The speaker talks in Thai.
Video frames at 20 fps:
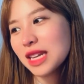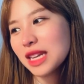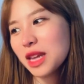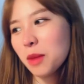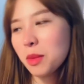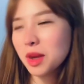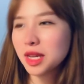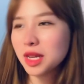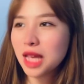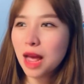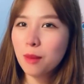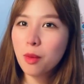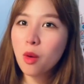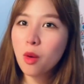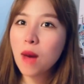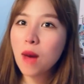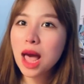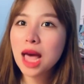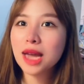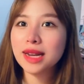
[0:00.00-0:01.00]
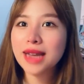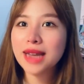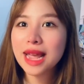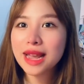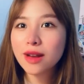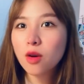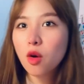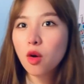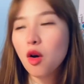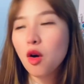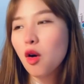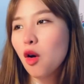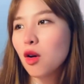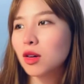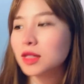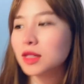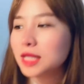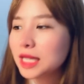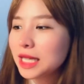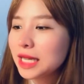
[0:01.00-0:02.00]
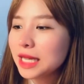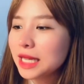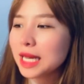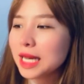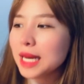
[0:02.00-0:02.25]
เดียบางอย่าง เพราะว่าได้ของที่